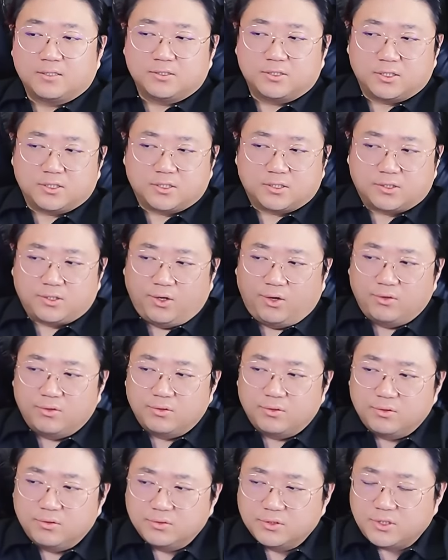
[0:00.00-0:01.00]
그치
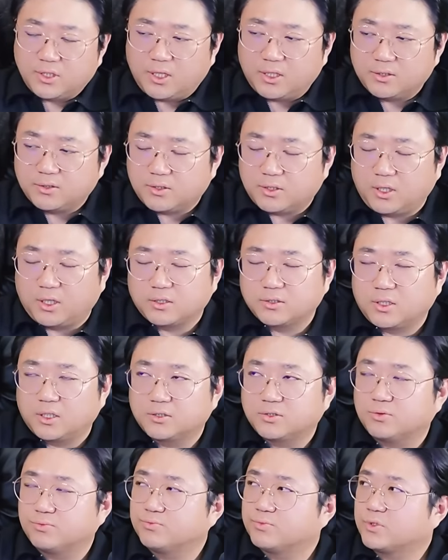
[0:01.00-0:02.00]
경상 야
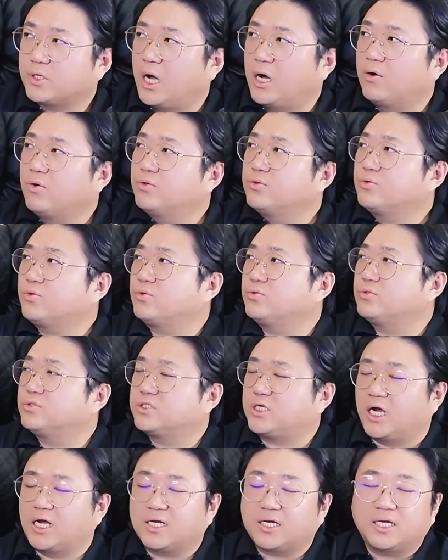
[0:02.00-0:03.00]
근데 좀 강원도는
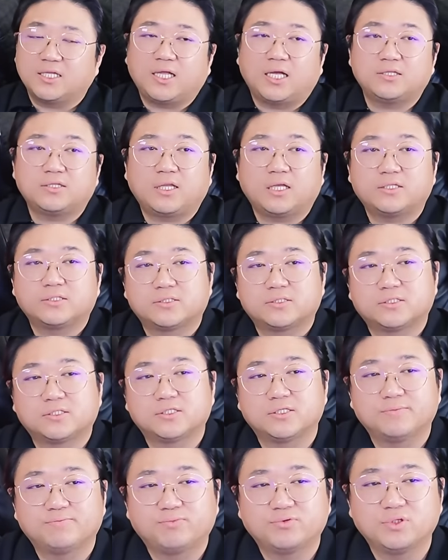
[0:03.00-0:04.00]
잠깐
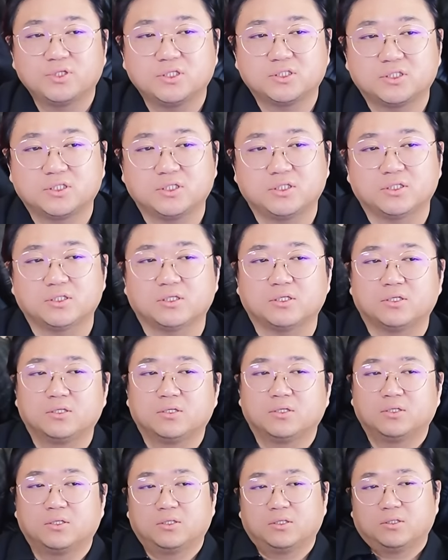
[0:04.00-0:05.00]
핫했을 뿐이지
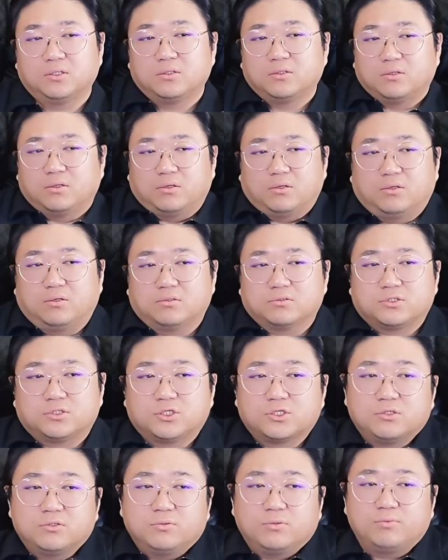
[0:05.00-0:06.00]
어
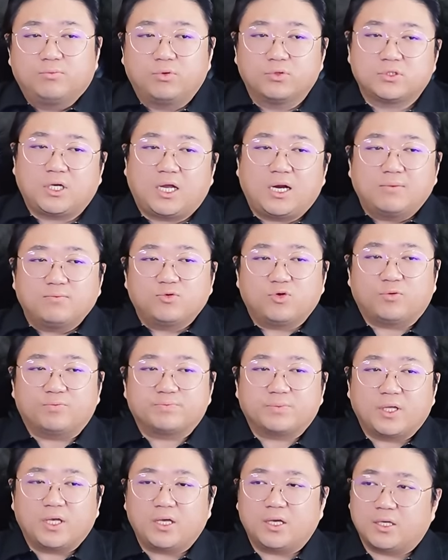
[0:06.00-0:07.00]
지금은 뭐 사람도
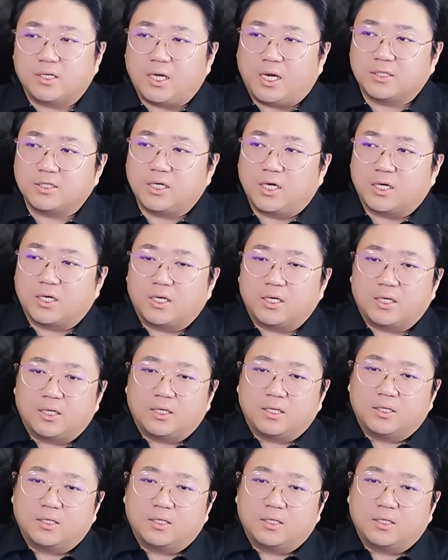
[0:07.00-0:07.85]
없대 양양에